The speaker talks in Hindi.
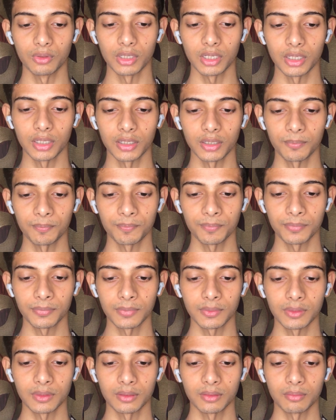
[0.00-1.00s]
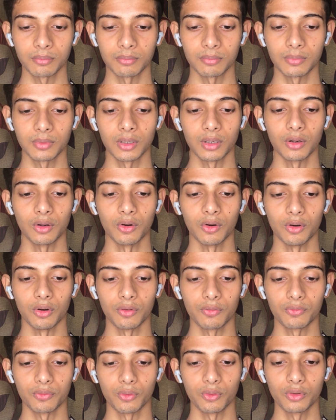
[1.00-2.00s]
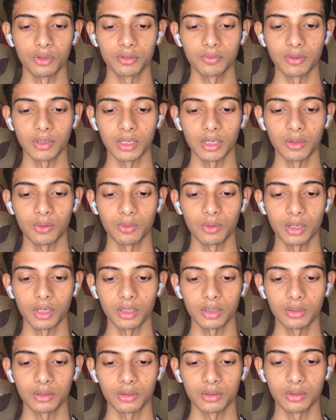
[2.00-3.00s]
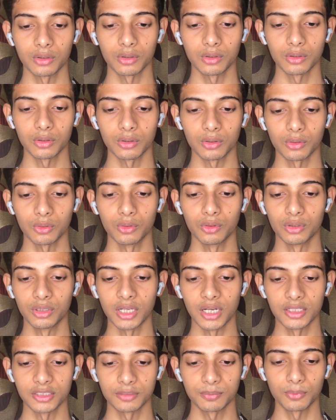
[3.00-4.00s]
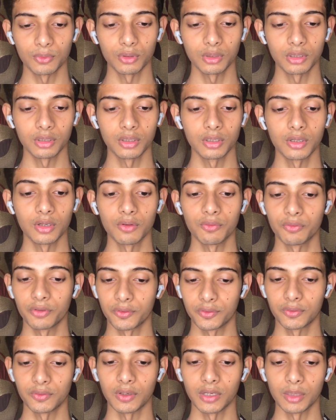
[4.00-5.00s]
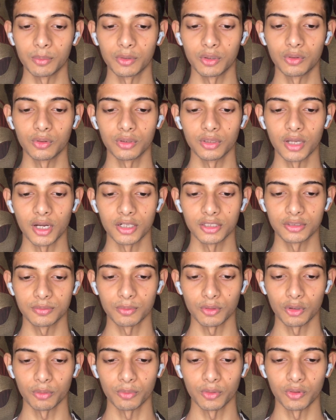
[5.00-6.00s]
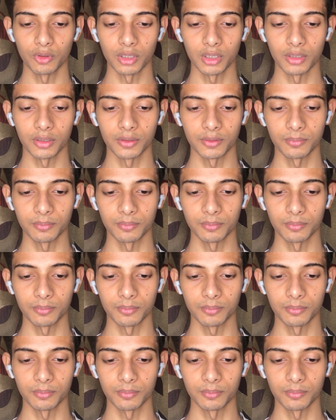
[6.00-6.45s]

रहा है और फोर्थ वाला हो रहा है गुरदासपुर फिफ्थ वाला भी गुरदासपुर में होगा